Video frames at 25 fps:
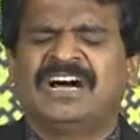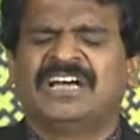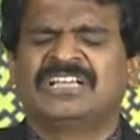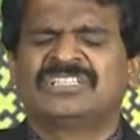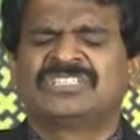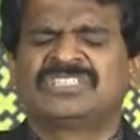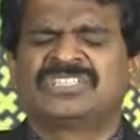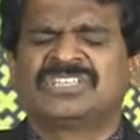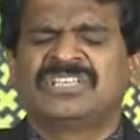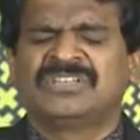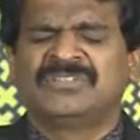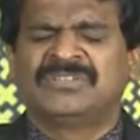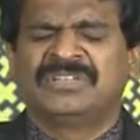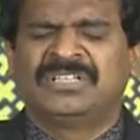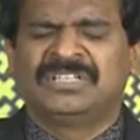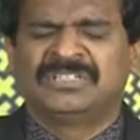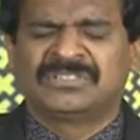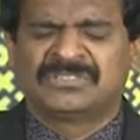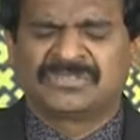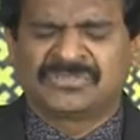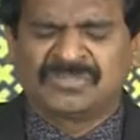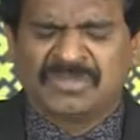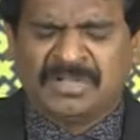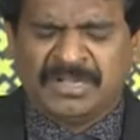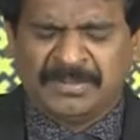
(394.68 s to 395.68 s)

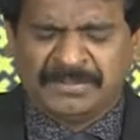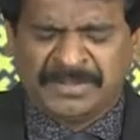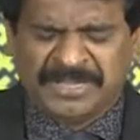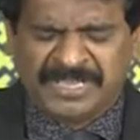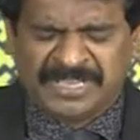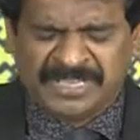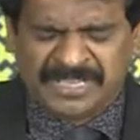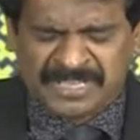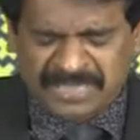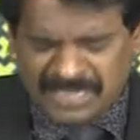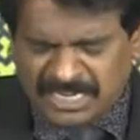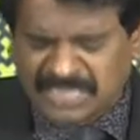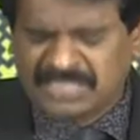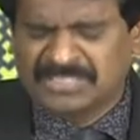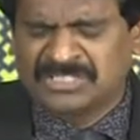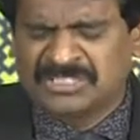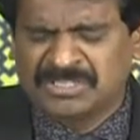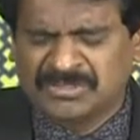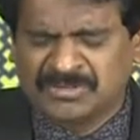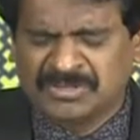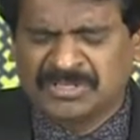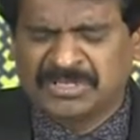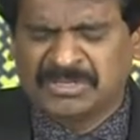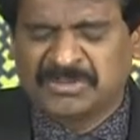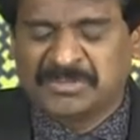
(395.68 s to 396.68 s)
ஆசீர்வதிய சுவாமி
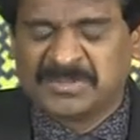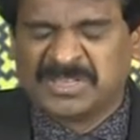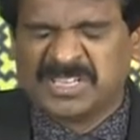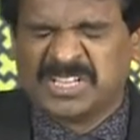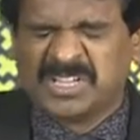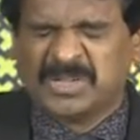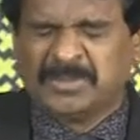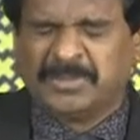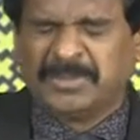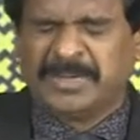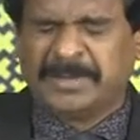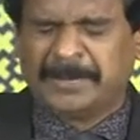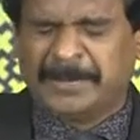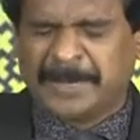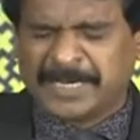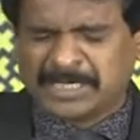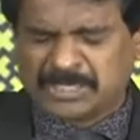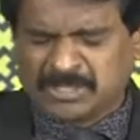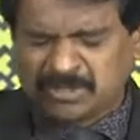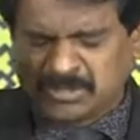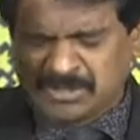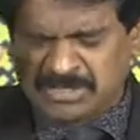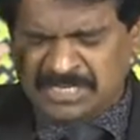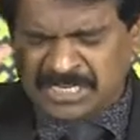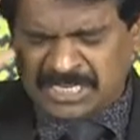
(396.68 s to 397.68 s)
ஆசீர்வதியம் அப்படி
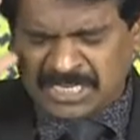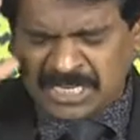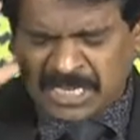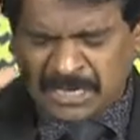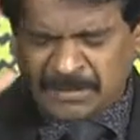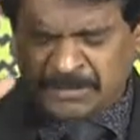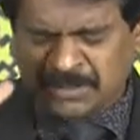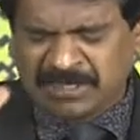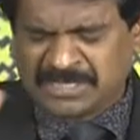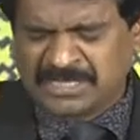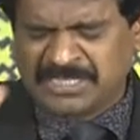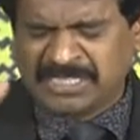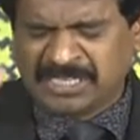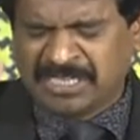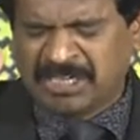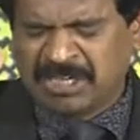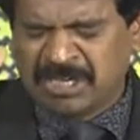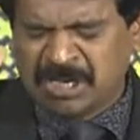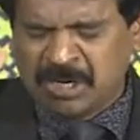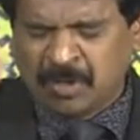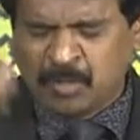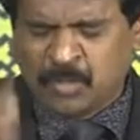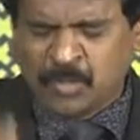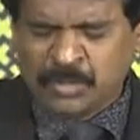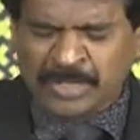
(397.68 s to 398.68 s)
பரிசுத்த நாமத்தை
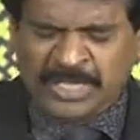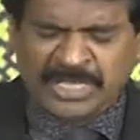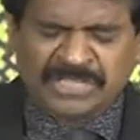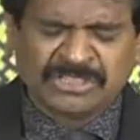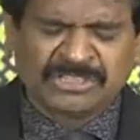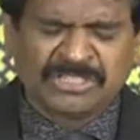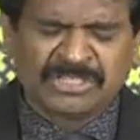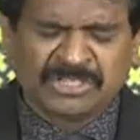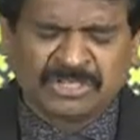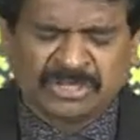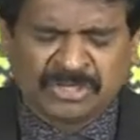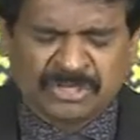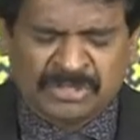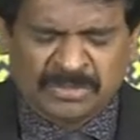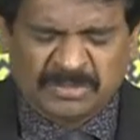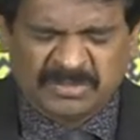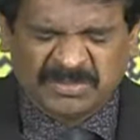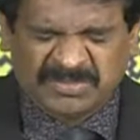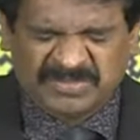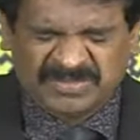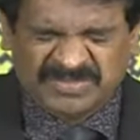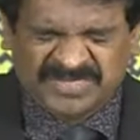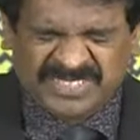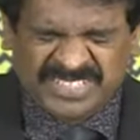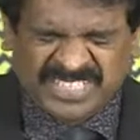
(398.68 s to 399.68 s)
உயர்த்துகிறோம்
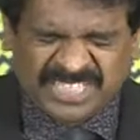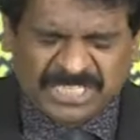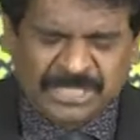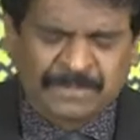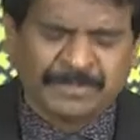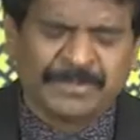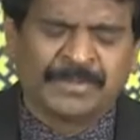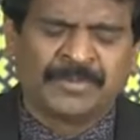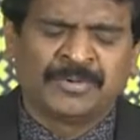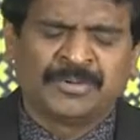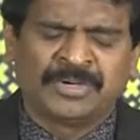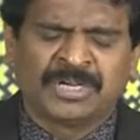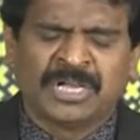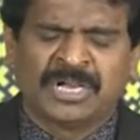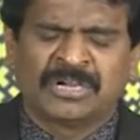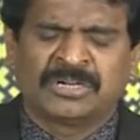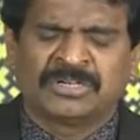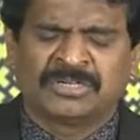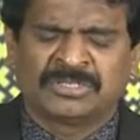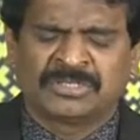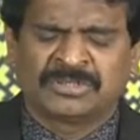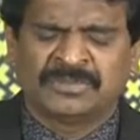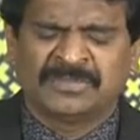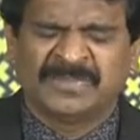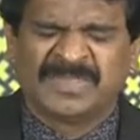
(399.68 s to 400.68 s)
கிருபை
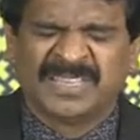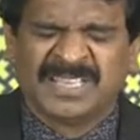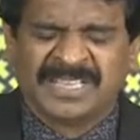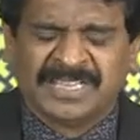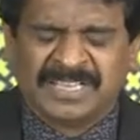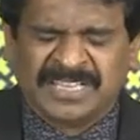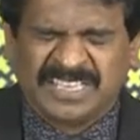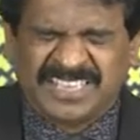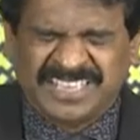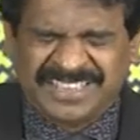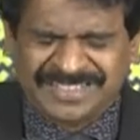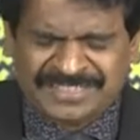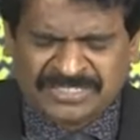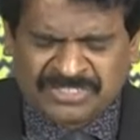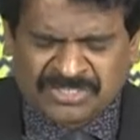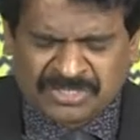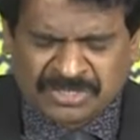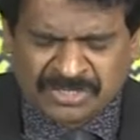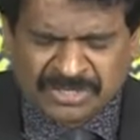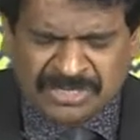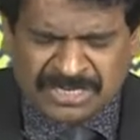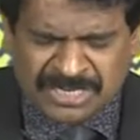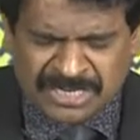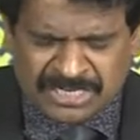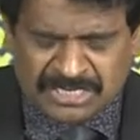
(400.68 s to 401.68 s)
உண்டாகட்டும்
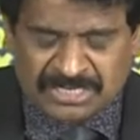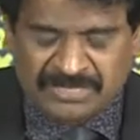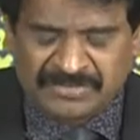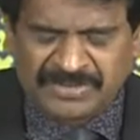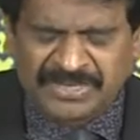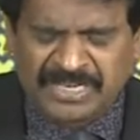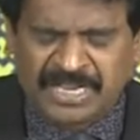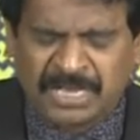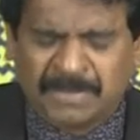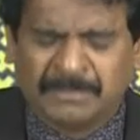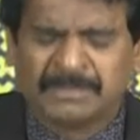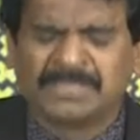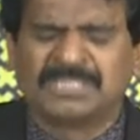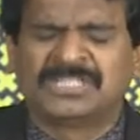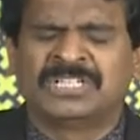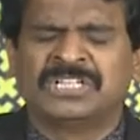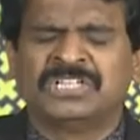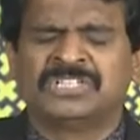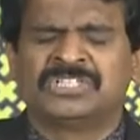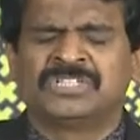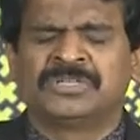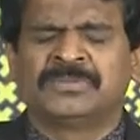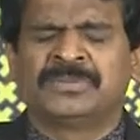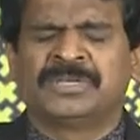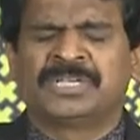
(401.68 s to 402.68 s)
இயேசு கருசுவின்
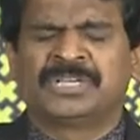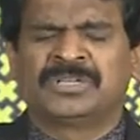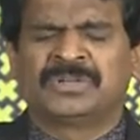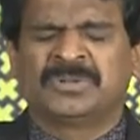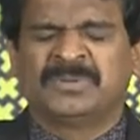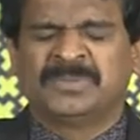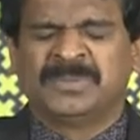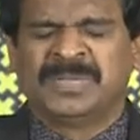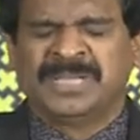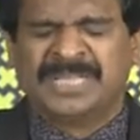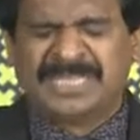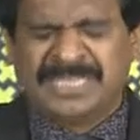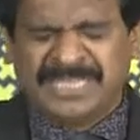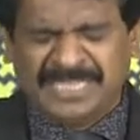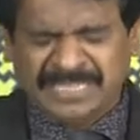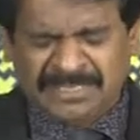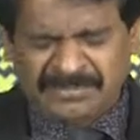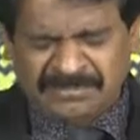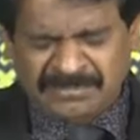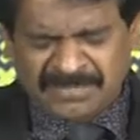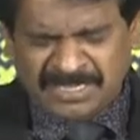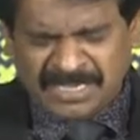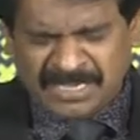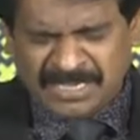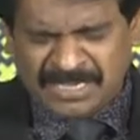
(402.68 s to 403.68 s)
நாமத்தில் ஜெபிக்கிறோம்
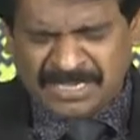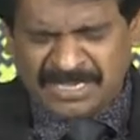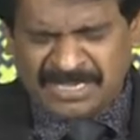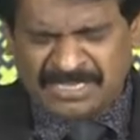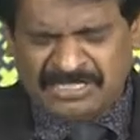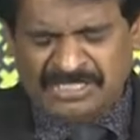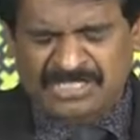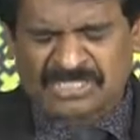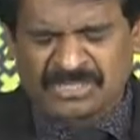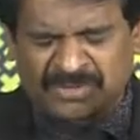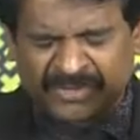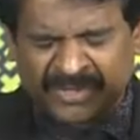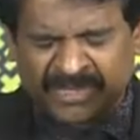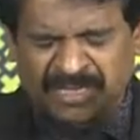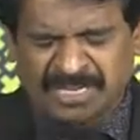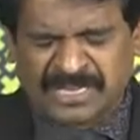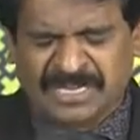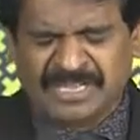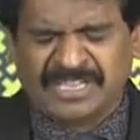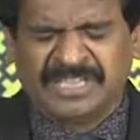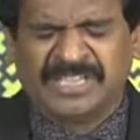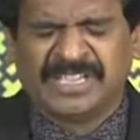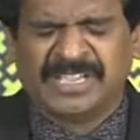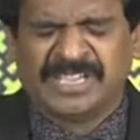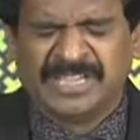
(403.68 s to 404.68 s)
இந்த
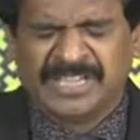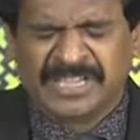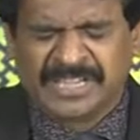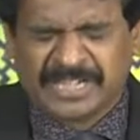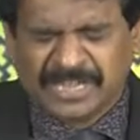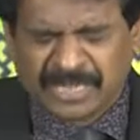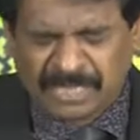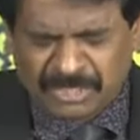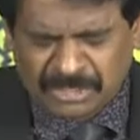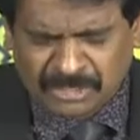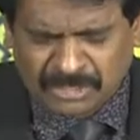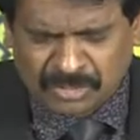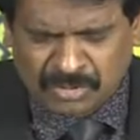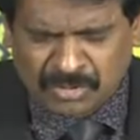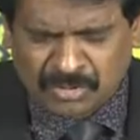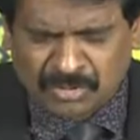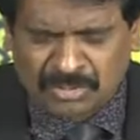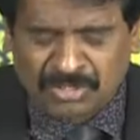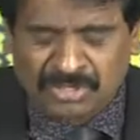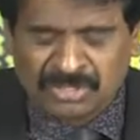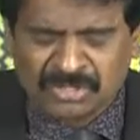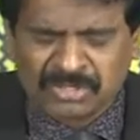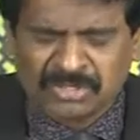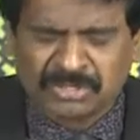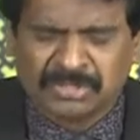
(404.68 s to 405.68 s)
ஆசீர்வாதங்களை
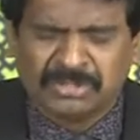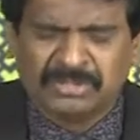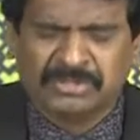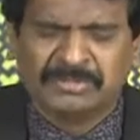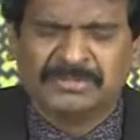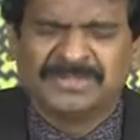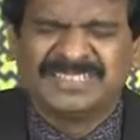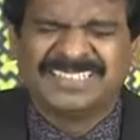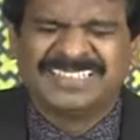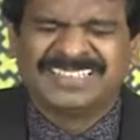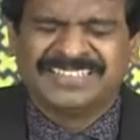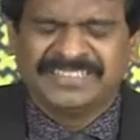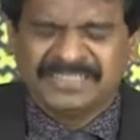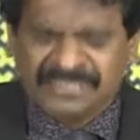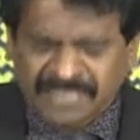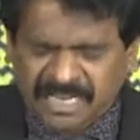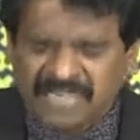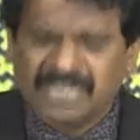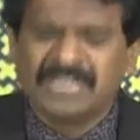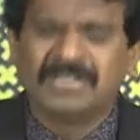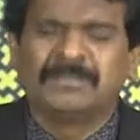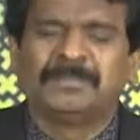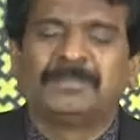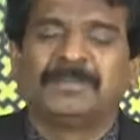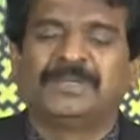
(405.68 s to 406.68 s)
எடுத்துக்கொள்கிறோம்
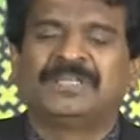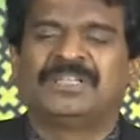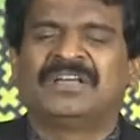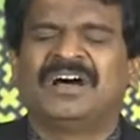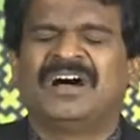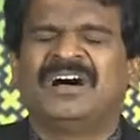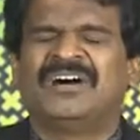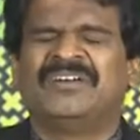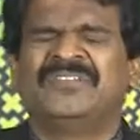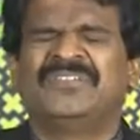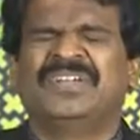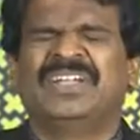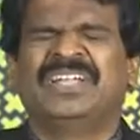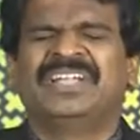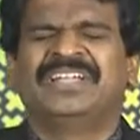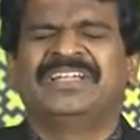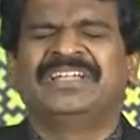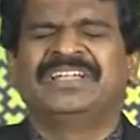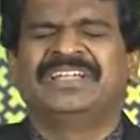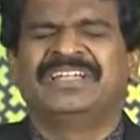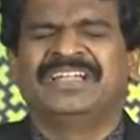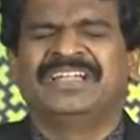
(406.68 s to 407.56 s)
நல்ல பிதாவே